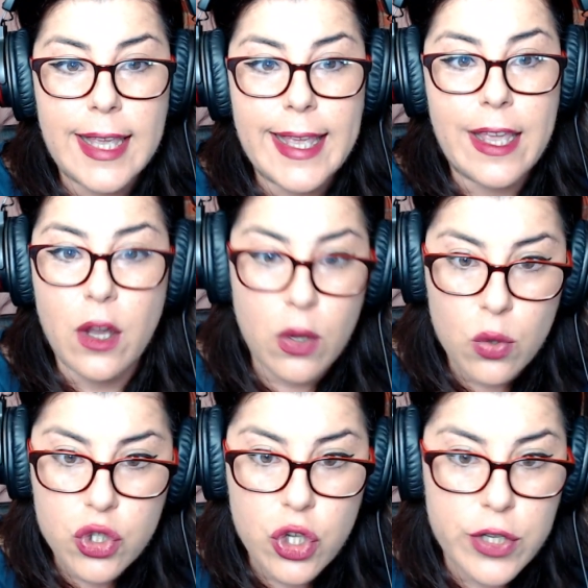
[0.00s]

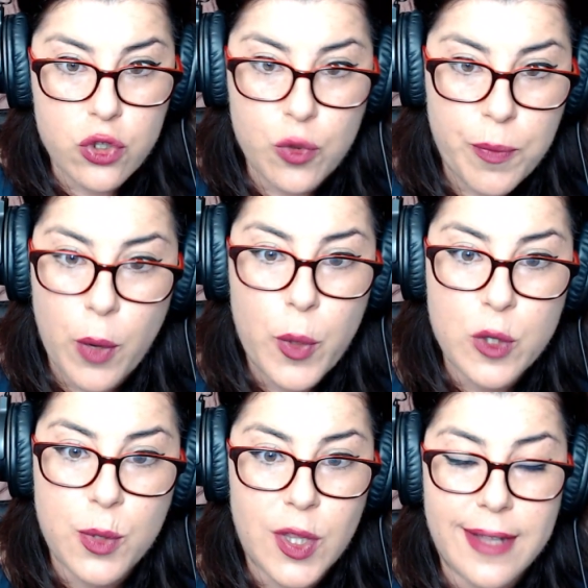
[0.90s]
Incluso en sus
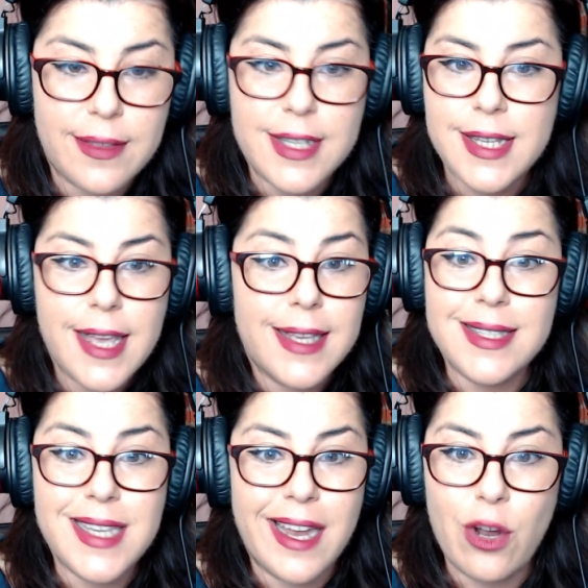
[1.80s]
propios votantes
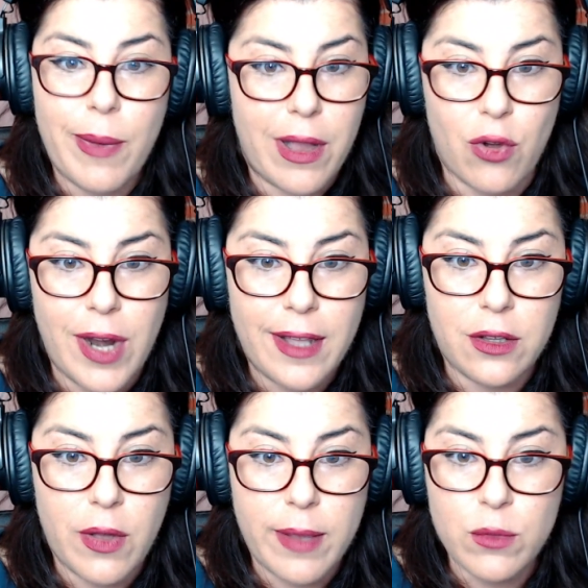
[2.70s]
ya no va
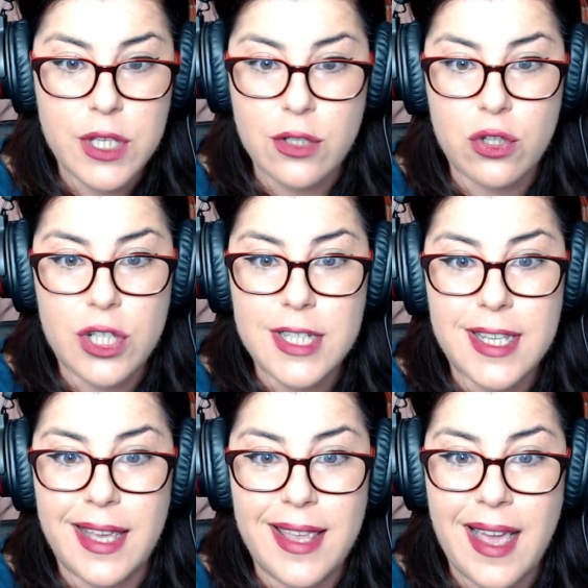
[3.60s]
colando. Hay muchas cosas
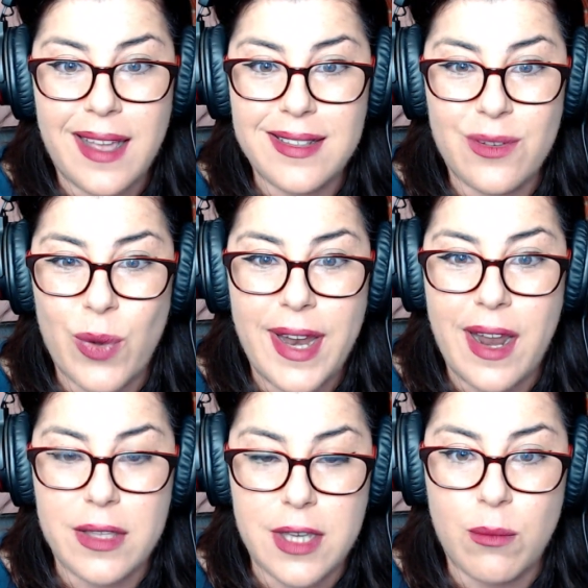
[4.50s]
que ya huelen
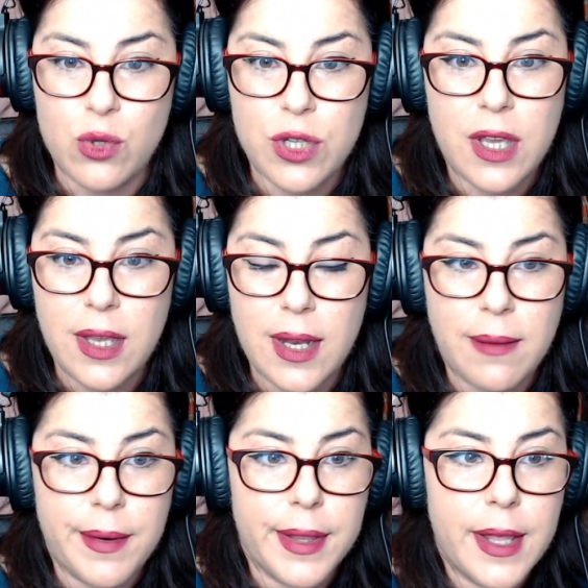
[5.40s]
a chamusquina,
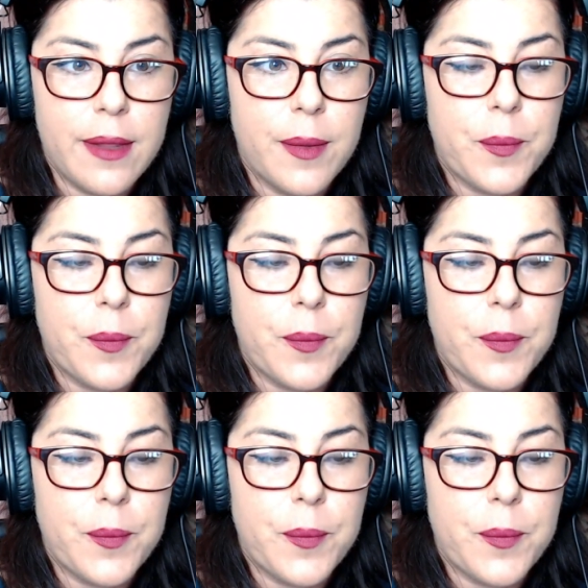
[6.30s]
¿verdad?